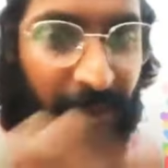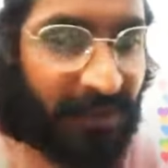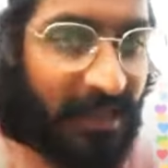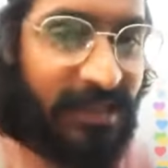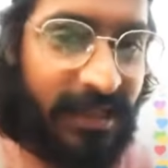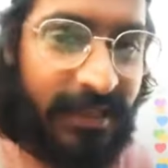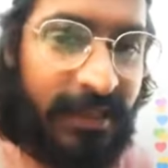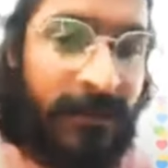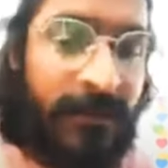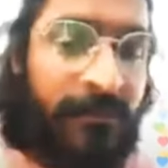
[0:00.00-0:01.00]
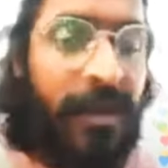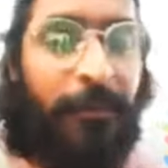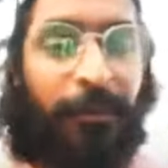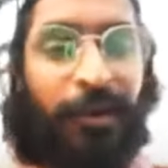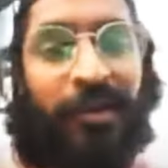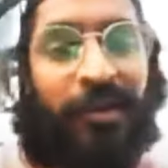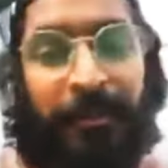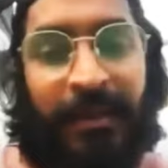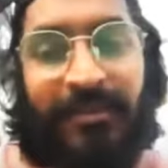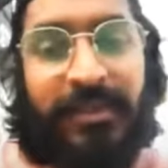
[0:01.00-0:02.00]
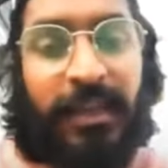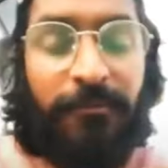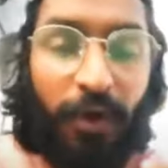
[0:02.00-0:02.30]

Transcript: उनको पता चले कि अपने अपने तरफ